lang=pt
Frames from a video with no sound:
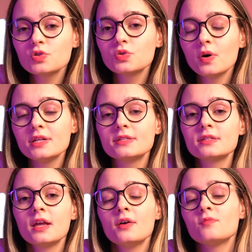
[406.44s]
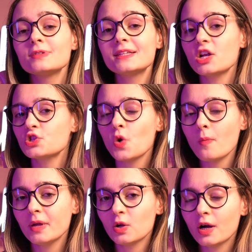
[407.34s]
dos dois você
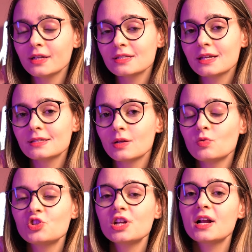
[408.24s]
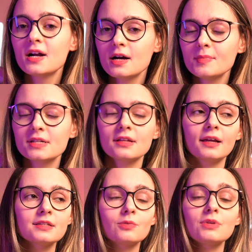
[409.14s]
achou melhor na questão de câmeras,
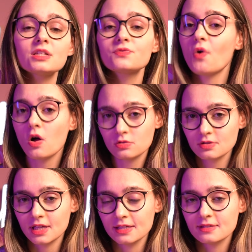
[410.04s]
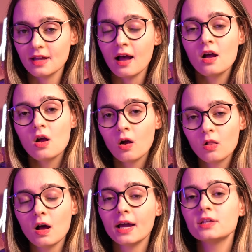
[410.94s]
na questão das fotos deles, tá?
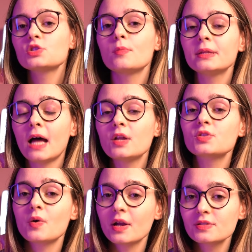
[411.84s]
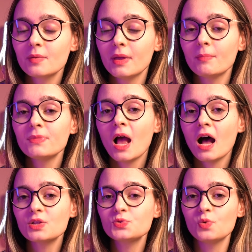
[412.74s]
Coloca aí nos comentários que eu quero saber
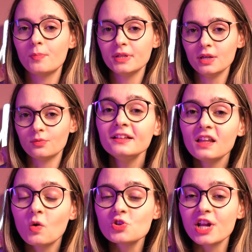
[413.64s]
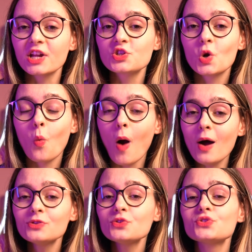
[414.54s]
a sua opinião. Então, gente,
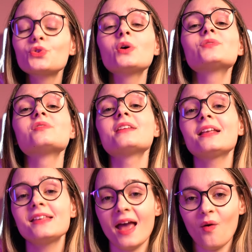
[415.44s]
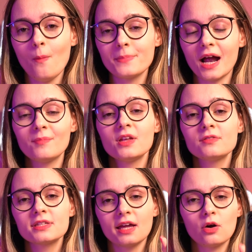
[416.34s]
qual dos dois você quer comprar?
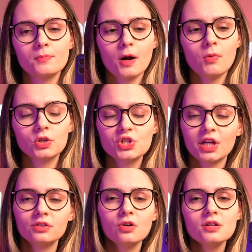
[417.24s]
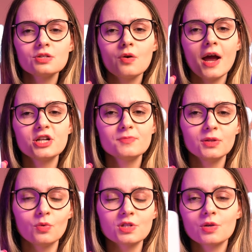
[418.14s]
Você quer comprar o Moto G14 ou o Redmi
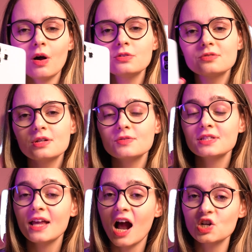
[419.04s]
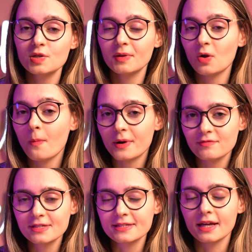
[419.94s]
12? Qual dos dois você acha melhor para
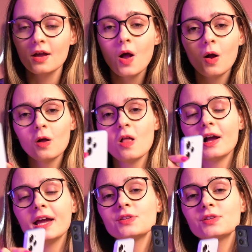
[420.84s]
você? Coloca aí